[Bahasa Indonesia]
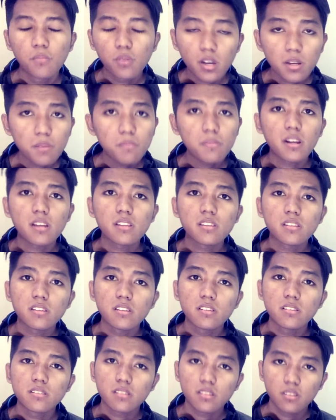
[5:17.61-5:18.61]
Bukan
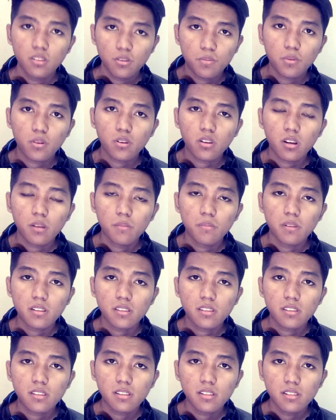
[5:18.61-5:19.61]
berarti senior programmer
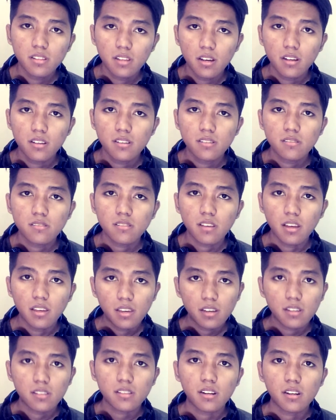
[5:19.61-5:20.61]
tidak
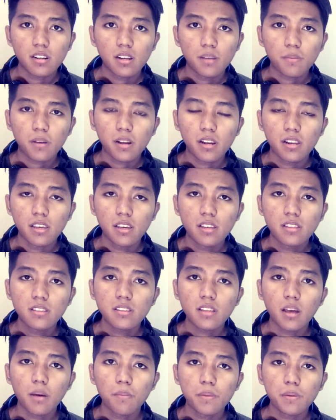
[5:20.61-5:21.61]
sayang terhadap
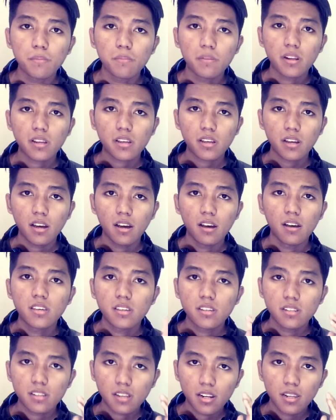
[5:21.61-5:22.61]
kalian, tapi mereka
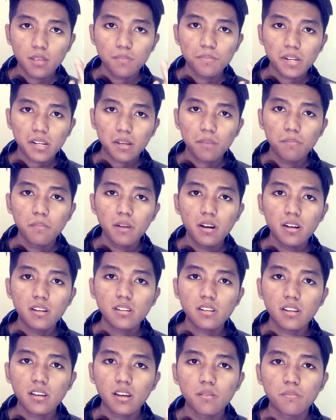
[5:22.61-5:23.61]
ingin kalian
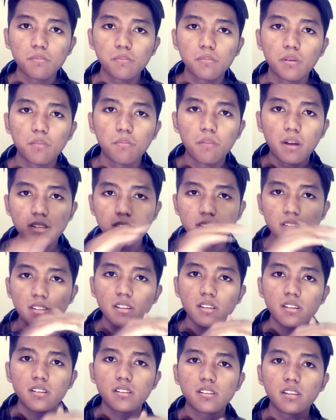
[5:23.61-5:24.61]
berkembang dengan
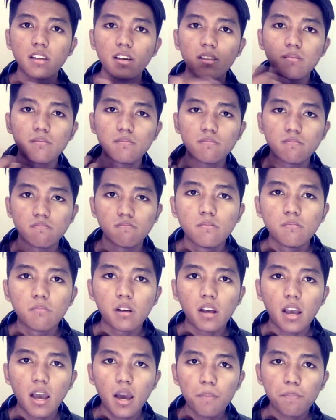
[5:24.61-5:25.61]
membaca dan
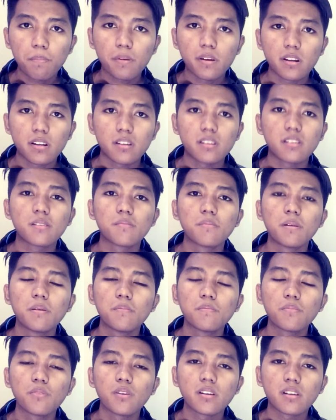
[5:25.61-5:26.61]
mengupgrade
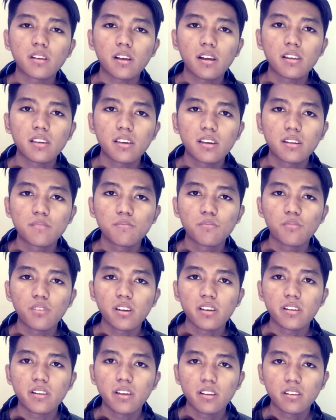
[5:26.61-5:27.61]
kemampuan kalian
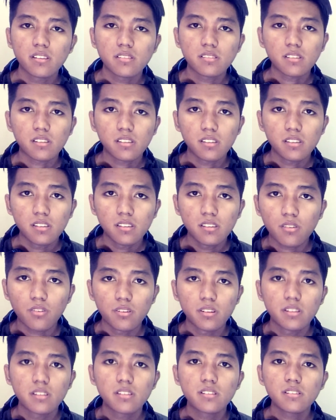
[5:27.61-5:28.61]
mulai dari segi
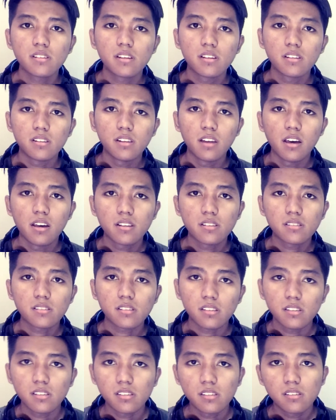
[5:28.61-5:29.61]
coding dan dari
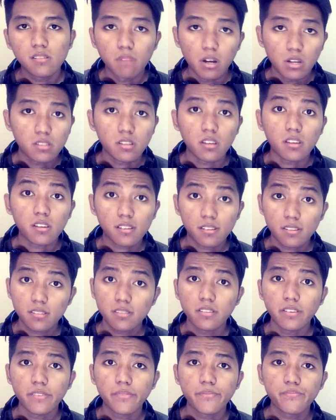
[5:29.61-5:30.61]
segi bahasa
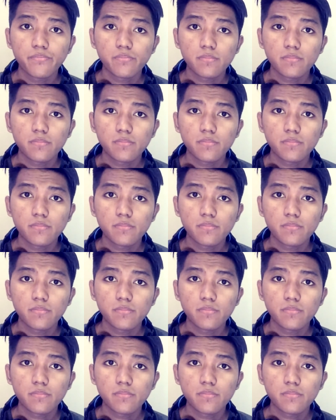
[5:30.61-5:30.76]
Inggrisnya.